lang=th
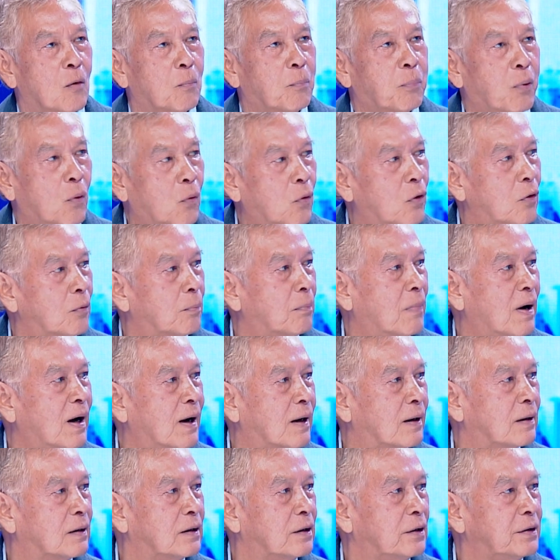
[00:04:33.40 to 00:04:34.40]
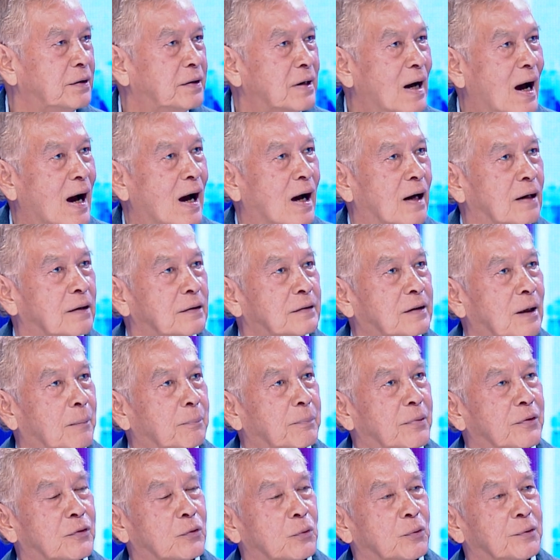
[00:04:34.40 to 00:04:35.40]
วโพดบ้างหรือหญ้า หรือทำ
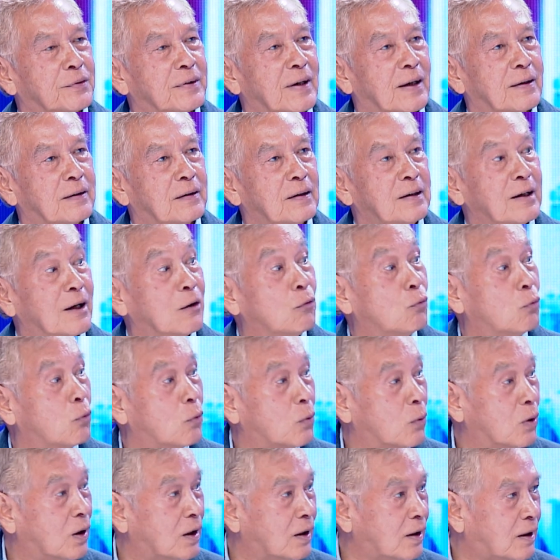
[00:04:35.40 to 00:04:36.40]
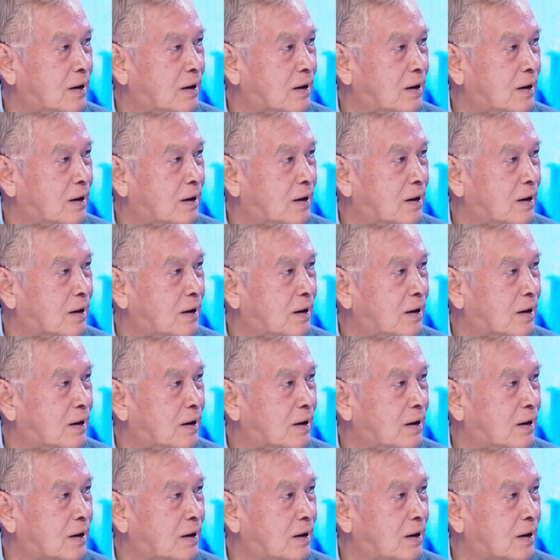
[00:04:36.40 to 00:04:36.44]
ปศุสัตว์ เลี้ยงวัว